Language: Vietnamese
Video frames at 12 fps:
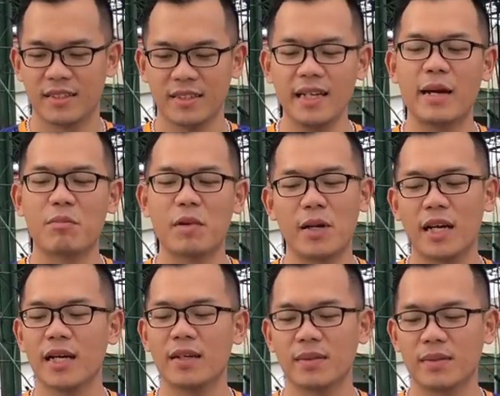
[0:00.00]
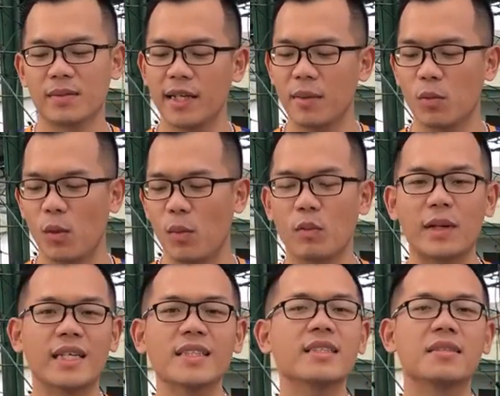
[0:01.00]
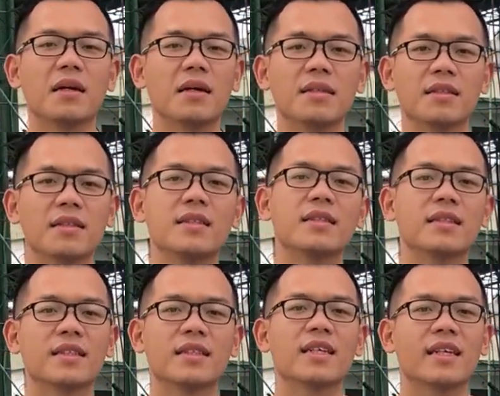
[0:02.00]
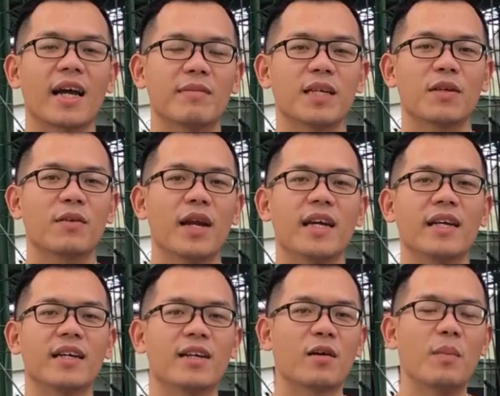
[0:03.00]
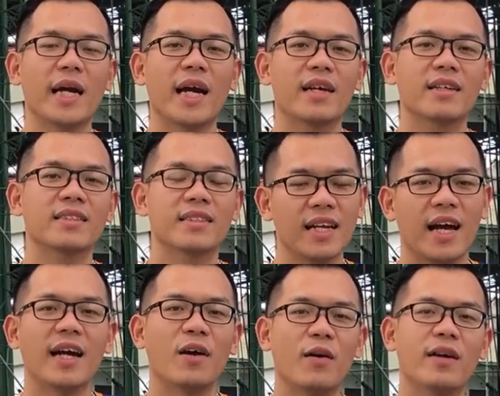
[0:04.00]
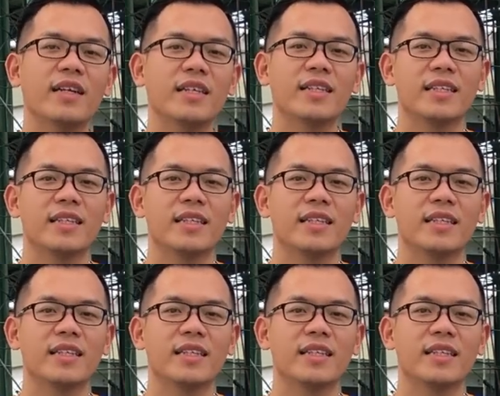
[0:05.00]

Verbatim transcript: Rất đẹp các bạn ạ. Thì đây là một quả bóng đá rất sướng. Cảm giác nó nảy, nó bay, rất là hay ho đấy.